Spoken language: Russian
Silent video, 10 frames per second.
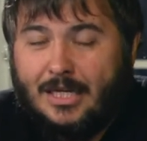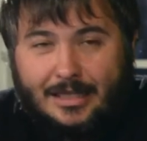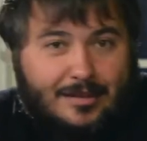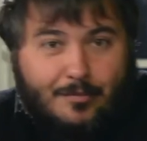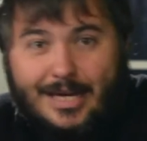
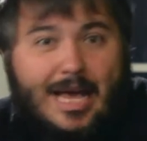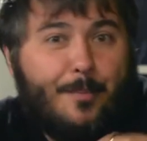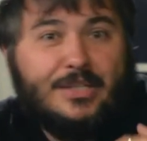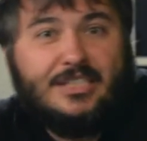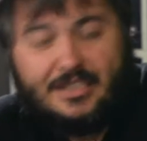Моя
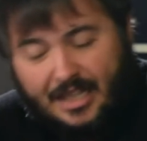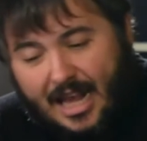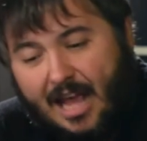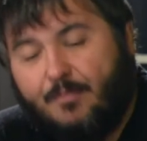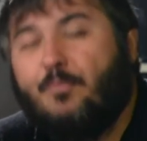позиция
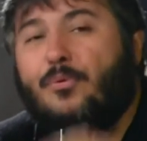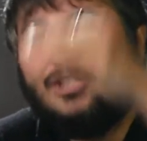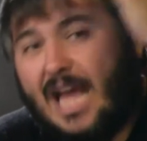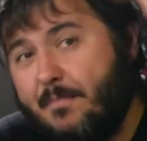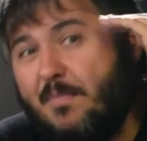такая,
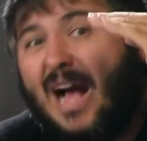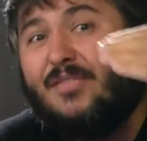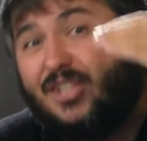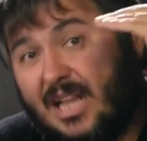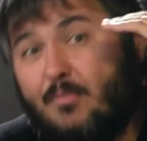пускай бак
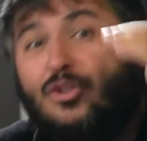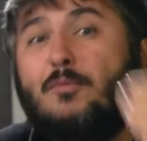всегда будет